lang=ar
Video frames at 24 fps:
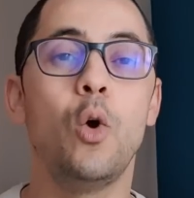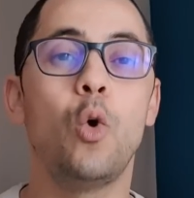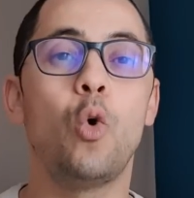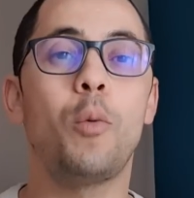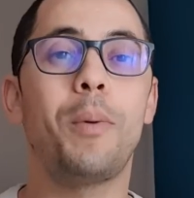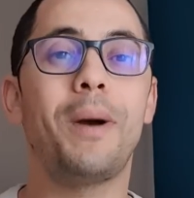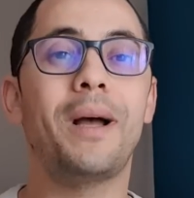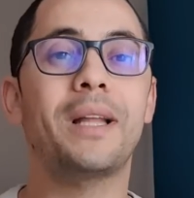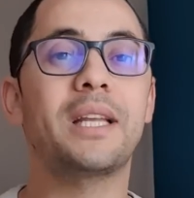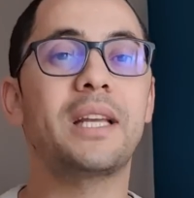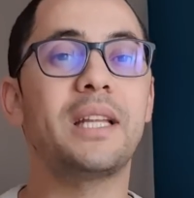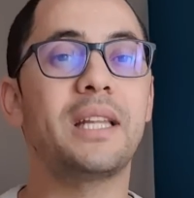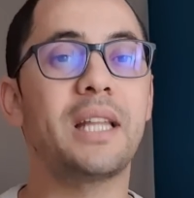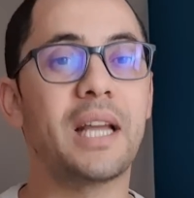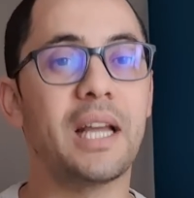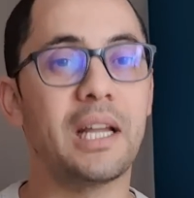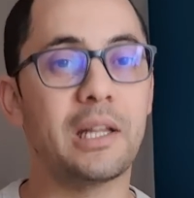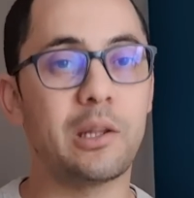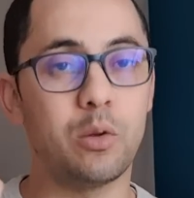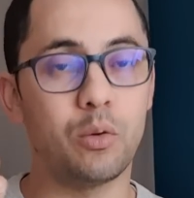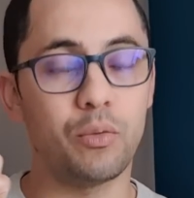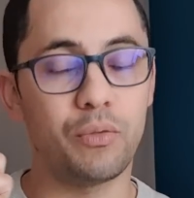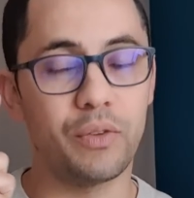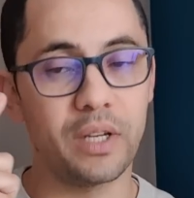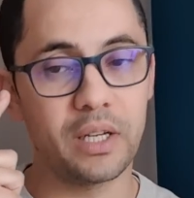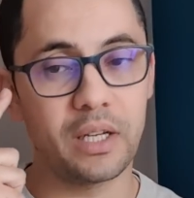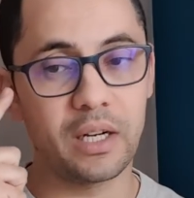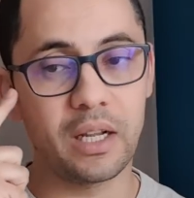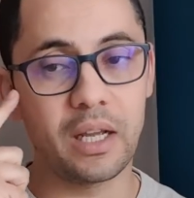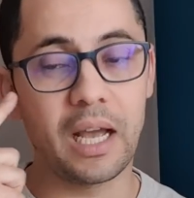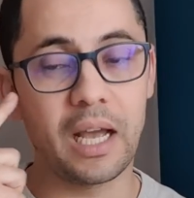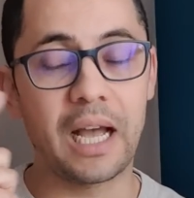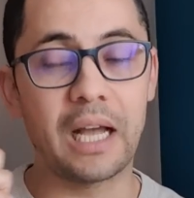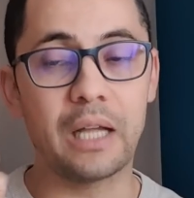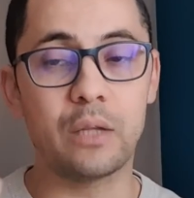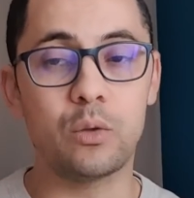وبعد كده جات له فكره
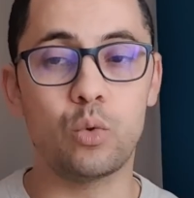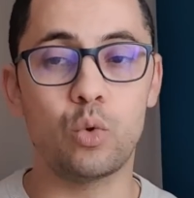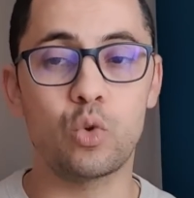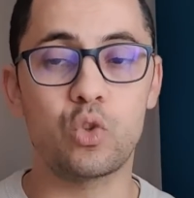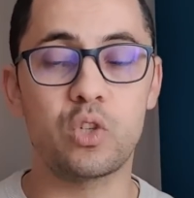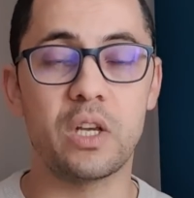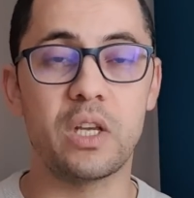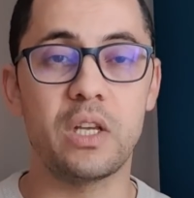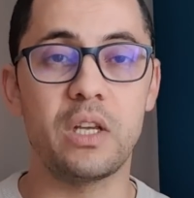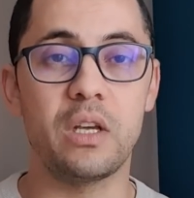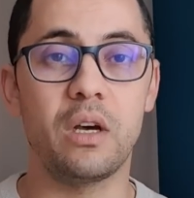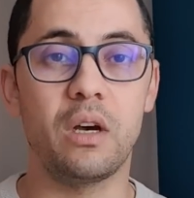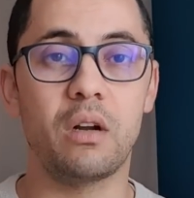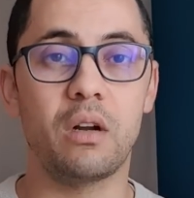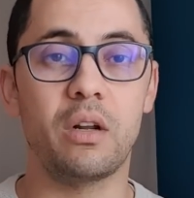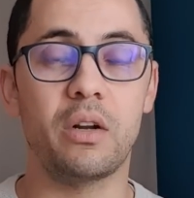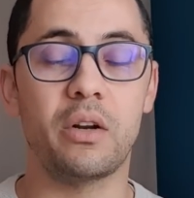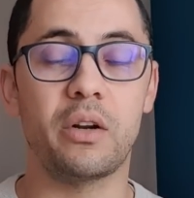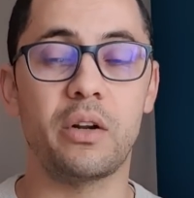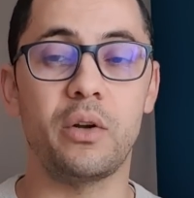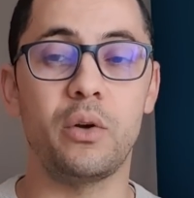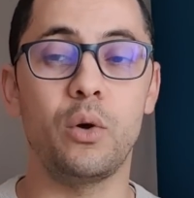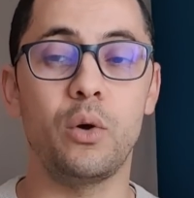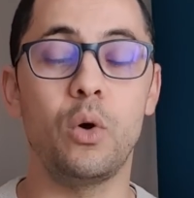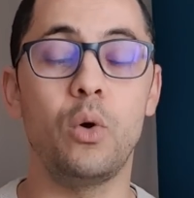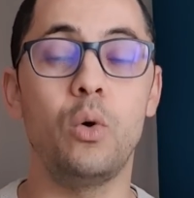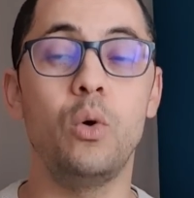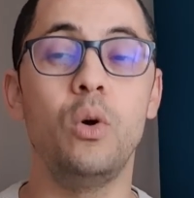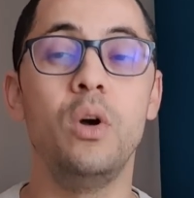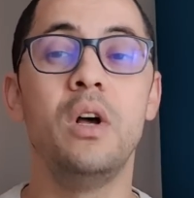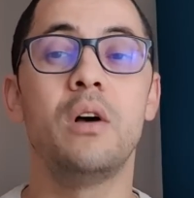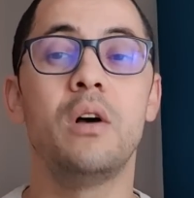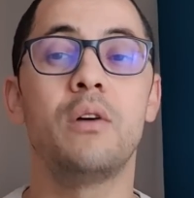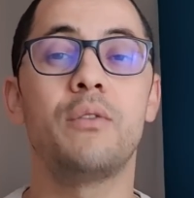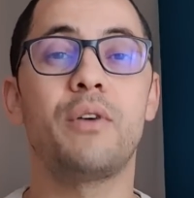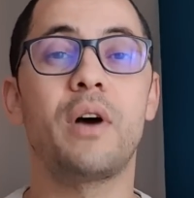عنده سياره رينو
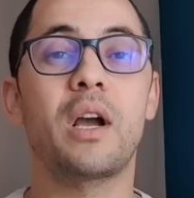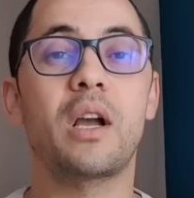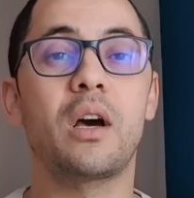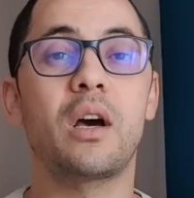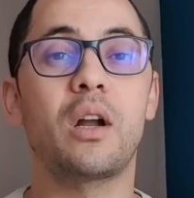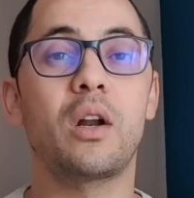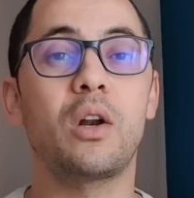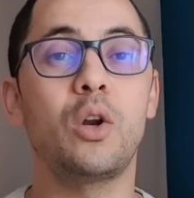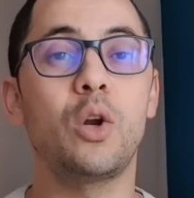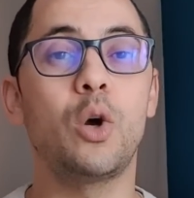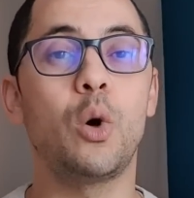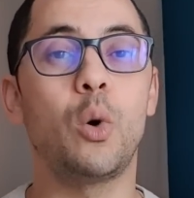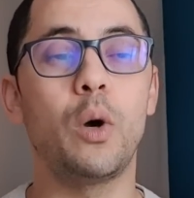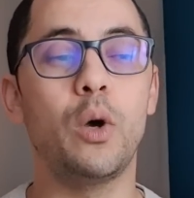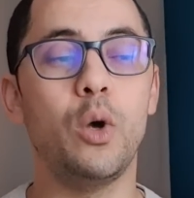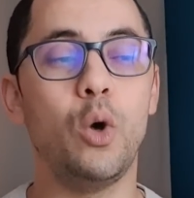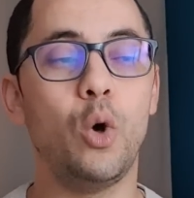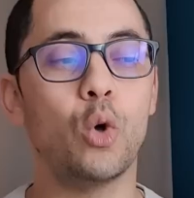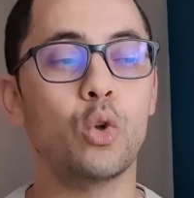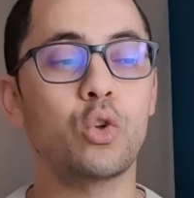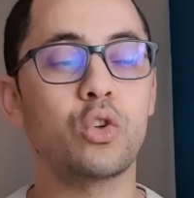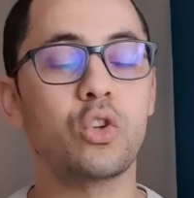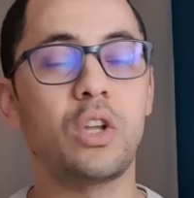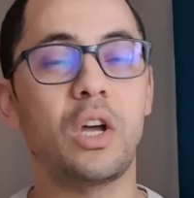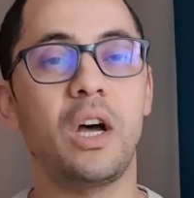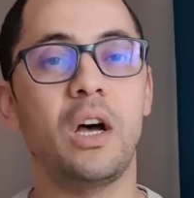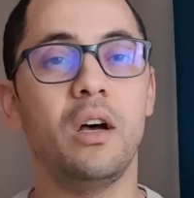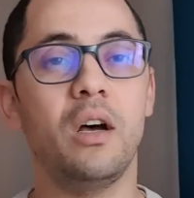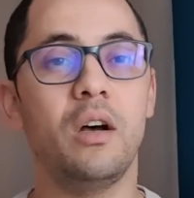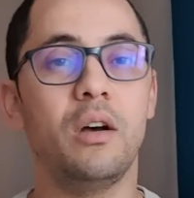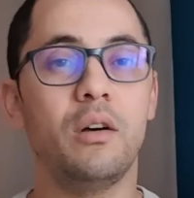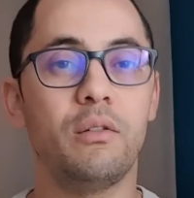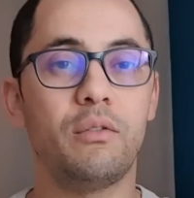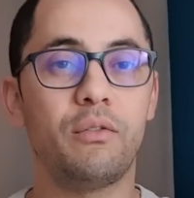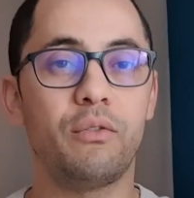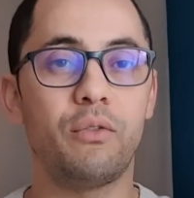فكر ان هو
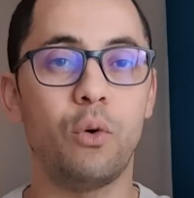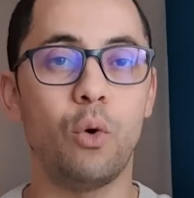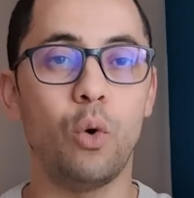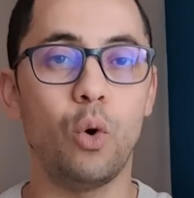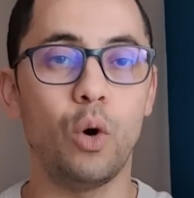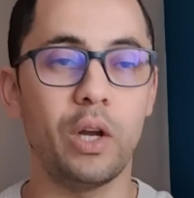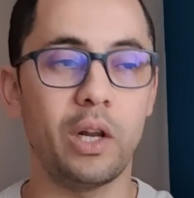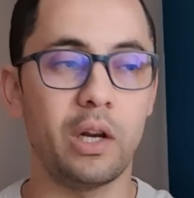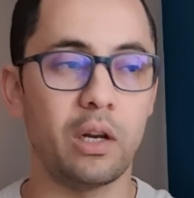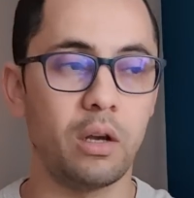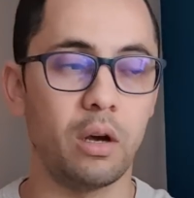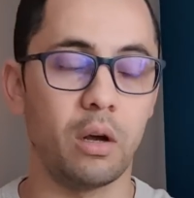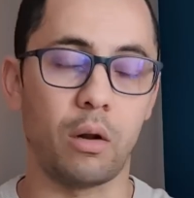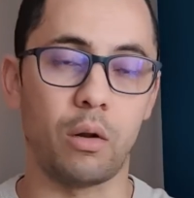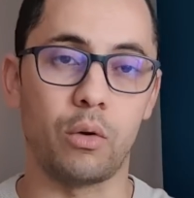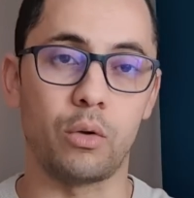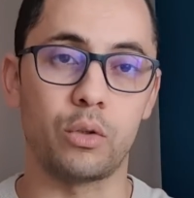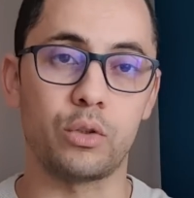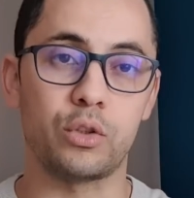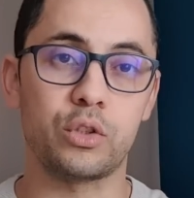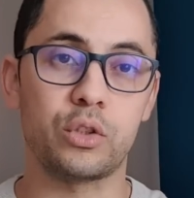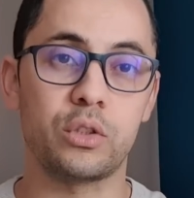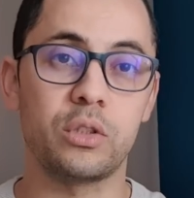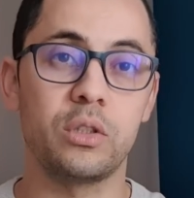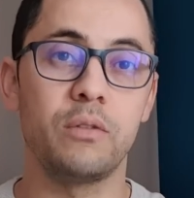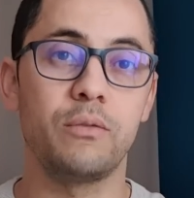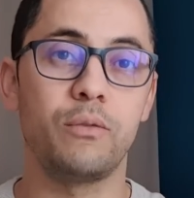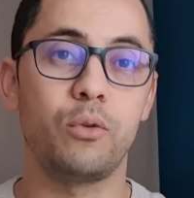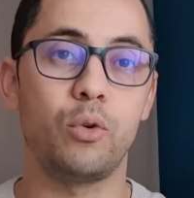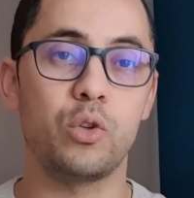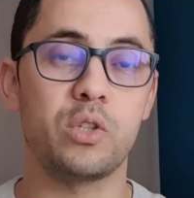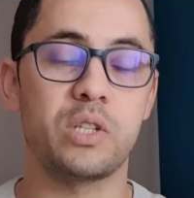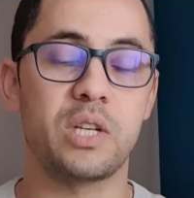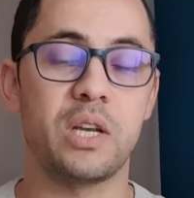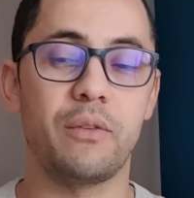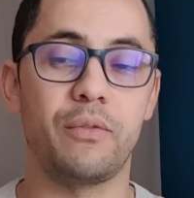يحطها فوق الجراج
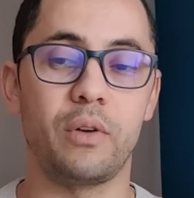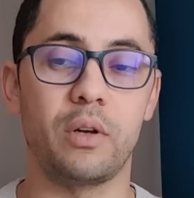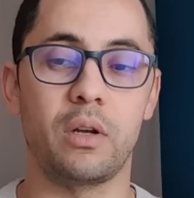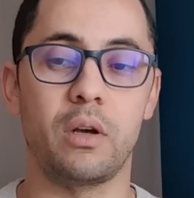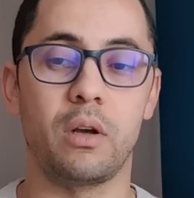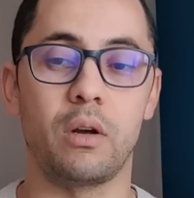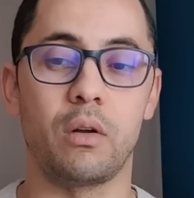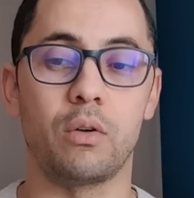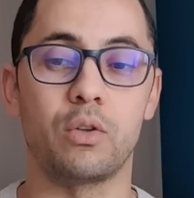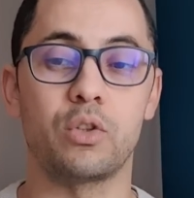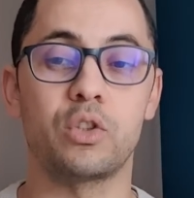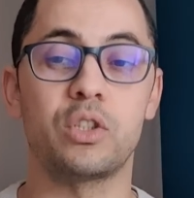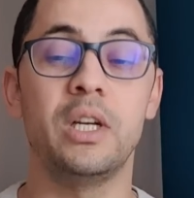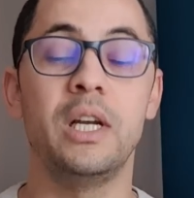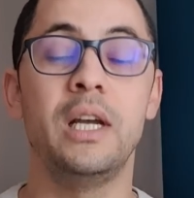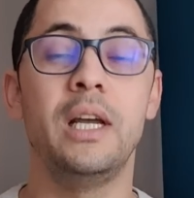فوق سقف الجراج